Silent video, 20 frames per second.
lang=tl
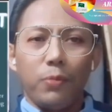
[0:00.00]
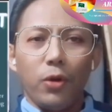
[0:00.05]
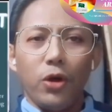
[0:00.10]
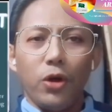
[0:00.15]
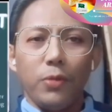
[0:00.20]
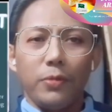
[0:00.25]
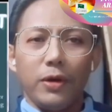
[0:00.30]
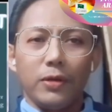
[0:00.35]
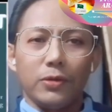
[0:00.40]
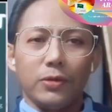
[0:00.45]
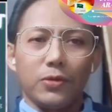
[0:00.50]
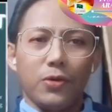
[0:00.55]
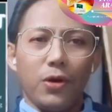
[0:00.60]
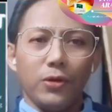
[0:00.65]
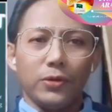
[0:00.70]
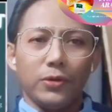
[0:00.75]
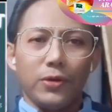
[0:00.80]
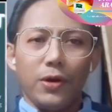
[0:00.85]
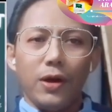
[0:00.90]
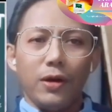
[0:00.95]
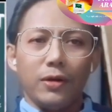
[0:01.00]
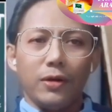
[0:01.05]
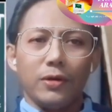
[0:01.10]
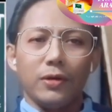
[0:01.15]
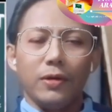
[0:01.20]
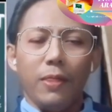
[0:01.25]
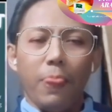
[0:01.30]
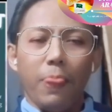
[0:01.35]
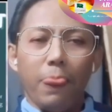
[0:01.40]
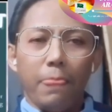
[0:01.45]
Employment
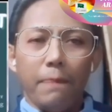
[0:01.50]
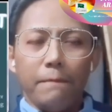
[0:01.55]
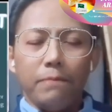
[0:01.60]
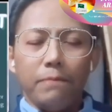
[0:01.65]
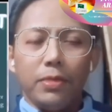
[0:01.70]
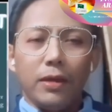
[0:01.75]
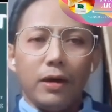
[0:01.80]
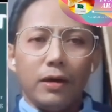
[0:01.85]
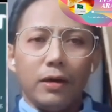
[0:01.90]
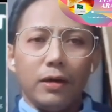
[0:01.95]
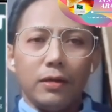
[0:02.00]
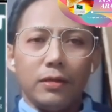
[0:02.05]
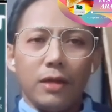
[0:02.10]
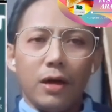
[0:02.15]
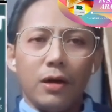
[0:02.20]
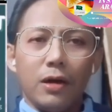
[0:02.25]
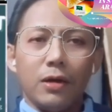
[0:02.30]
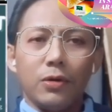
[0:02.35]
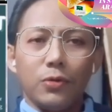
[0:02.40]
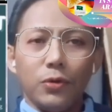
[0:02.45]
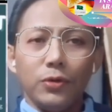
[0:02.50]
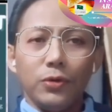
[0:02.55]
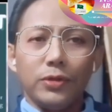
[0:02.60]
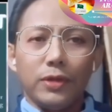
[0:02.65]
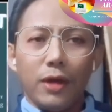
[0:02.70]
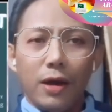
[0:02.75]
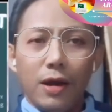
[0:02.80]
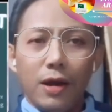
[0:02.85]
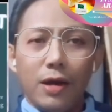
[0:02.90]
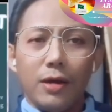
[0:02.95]
Contract nang kung
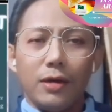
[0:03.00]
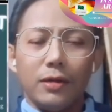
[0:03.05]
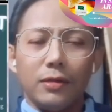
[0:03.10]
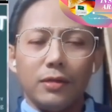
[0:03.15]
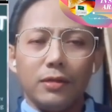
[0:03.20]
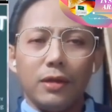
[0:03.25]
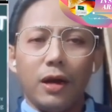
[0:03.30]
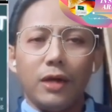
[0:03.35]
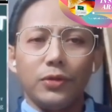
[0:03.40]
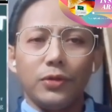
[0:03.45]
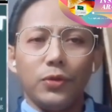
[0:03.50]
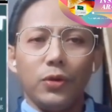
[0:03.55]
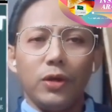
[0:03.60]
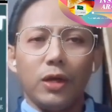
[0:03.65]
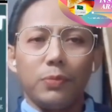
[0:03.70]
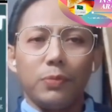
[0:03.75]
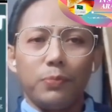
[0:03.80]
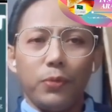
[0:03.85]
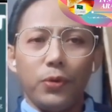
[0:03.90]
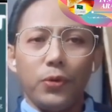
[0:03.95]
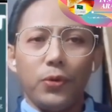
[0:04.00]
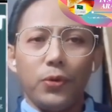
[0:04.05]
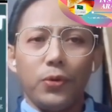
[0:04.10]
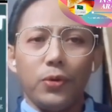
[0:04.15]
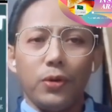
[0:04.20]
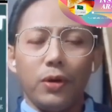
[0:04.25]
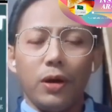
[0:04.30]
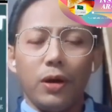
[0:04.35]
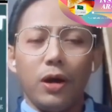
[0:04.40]
saan nakasulat po